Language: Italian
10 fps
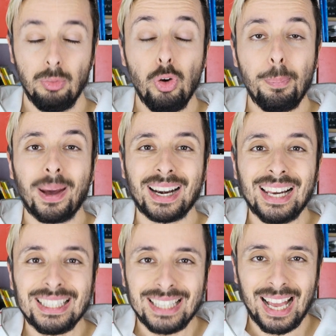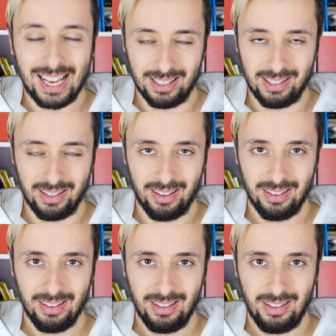voi parlate anche
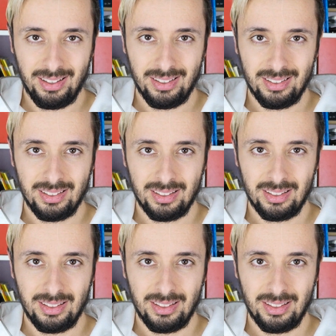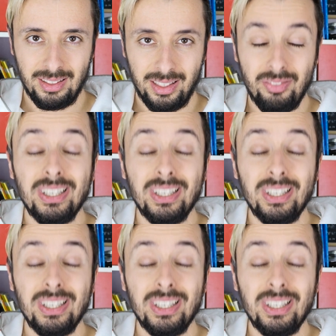e